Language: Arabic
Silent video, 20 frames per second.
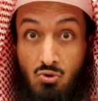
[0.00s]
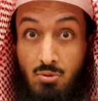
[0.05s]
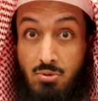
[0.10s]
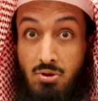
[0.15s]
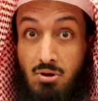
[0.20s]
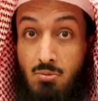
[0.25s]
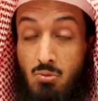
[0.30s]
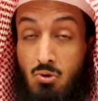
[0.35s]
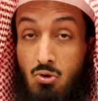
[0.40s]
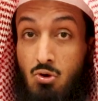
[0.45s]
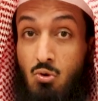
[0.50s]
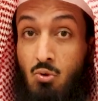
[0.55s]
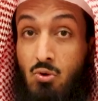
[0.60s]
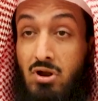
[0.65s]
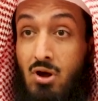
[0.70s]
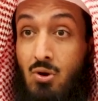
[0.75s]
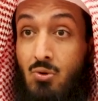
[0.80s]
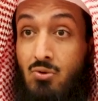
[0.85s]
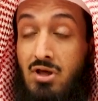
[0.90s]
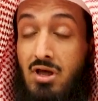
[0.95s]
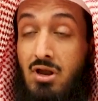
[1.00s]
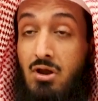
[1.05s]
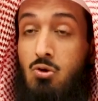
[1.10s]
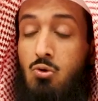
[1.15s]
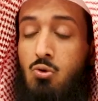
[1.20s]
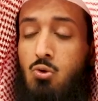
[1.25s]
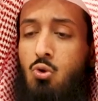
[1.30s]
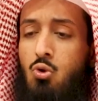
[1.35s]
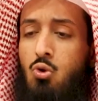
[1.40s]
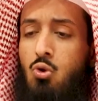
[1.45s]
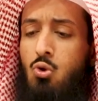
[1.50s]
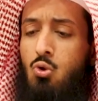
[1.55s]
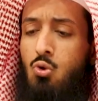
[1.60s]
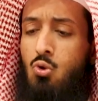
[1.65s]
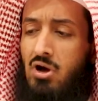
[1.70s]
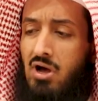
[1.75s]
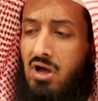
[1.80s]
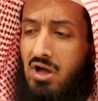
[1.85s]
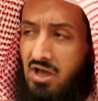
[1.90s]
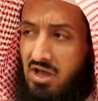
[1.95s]
ومن مخ ونحو ذلك
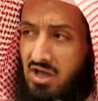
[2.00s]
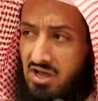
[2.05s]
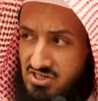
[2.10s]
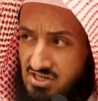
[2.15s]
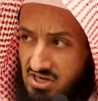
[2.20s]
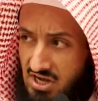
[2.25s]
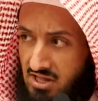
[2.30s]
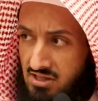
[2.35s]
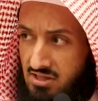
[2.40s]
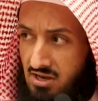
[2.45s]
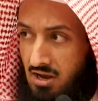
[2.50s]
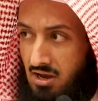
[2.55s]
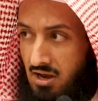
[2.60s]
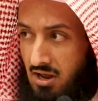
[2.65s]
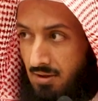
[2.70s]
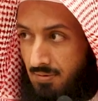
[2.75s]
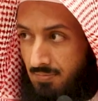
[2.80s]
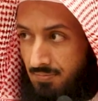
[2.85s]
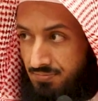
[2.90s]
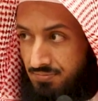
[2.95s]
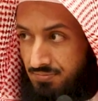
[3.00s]
كلها خشعت لله